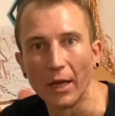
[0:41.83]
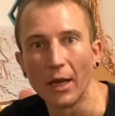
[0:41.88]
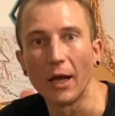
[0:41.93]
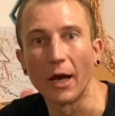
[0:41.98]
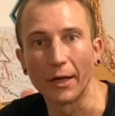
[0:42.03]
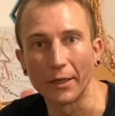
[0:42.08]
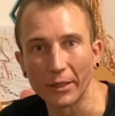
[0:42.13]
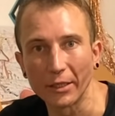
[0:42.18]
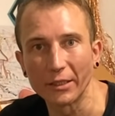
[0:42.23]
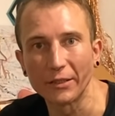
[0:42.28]

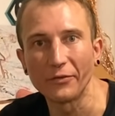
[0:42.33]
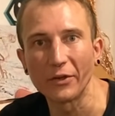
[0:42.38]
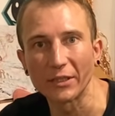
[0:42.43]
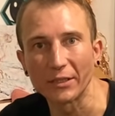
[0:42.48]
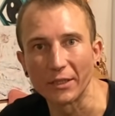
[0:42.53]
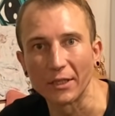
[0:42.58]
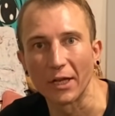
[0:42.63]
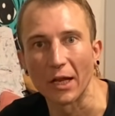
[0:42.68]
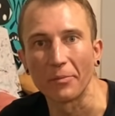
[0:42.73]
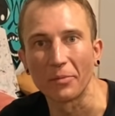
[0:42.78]
Они
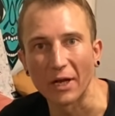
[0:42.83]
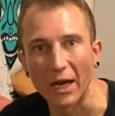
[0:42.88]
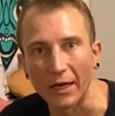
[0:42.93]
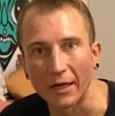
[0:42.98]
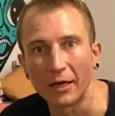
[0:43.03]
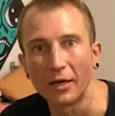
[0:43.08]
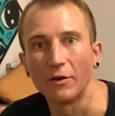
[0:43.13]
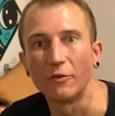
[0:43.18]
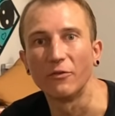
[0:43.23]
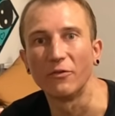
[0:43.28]
известны нам
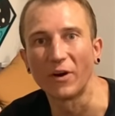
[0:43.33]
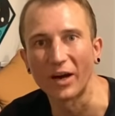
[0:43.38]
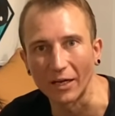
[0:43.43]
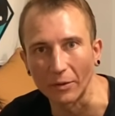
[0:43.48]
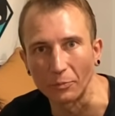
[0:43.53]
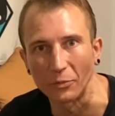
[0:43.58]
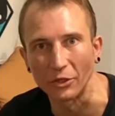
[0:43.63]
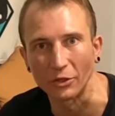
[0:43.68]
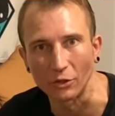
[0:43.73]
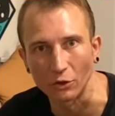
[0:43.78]
как
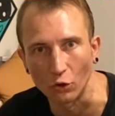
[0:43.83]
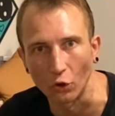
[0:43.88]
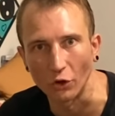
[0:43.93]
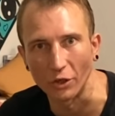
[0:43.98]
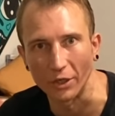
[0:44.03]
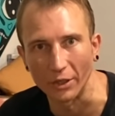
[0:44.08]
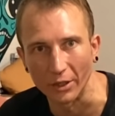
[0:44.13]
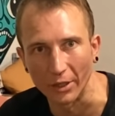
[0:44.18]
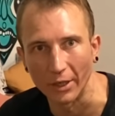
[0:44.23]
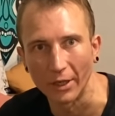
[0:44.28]
варпет
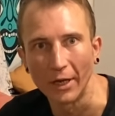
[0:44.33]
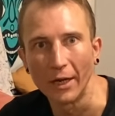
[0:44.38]
токены.